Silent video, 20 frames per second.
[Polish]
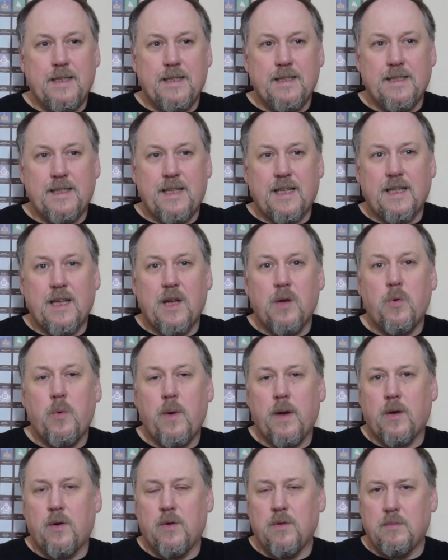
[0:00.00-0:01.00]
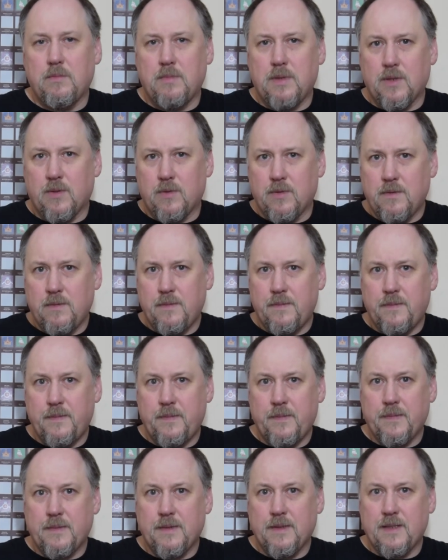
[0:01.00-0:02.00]
zatęchłego imbiru.
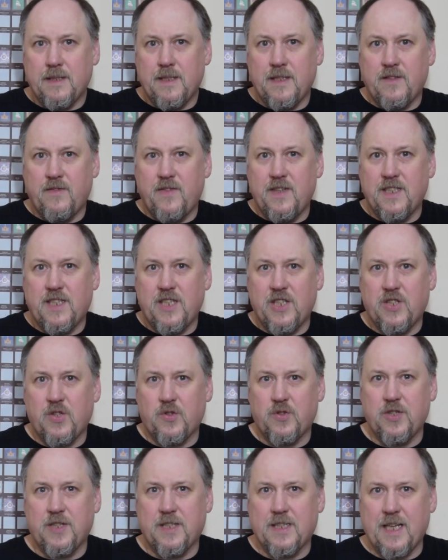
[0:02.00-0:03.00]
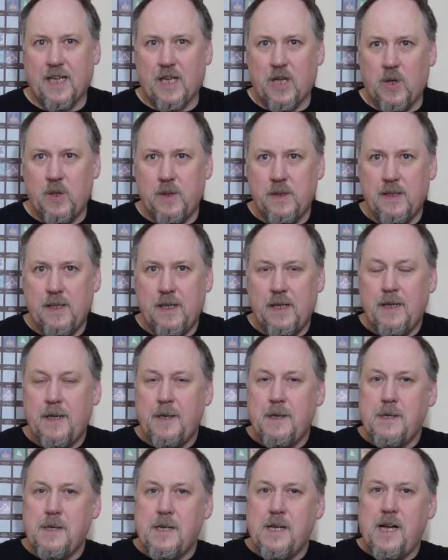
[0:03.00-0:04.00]
Jest więcej soczystego.
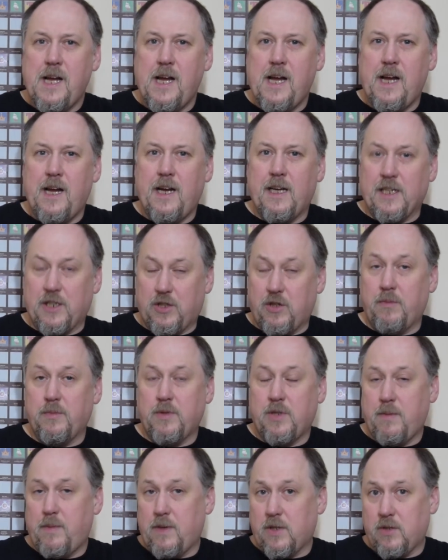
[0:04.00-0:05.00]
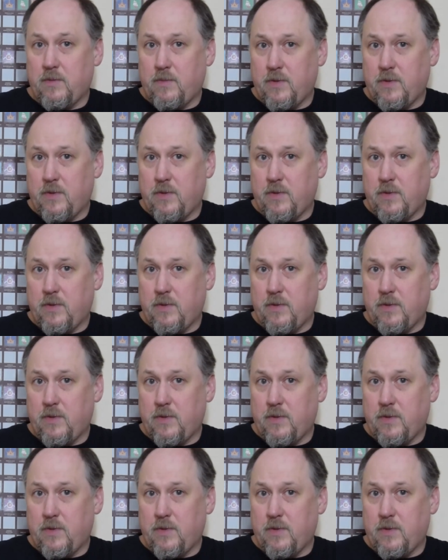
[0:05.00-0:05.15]
E, I to mi się bardzo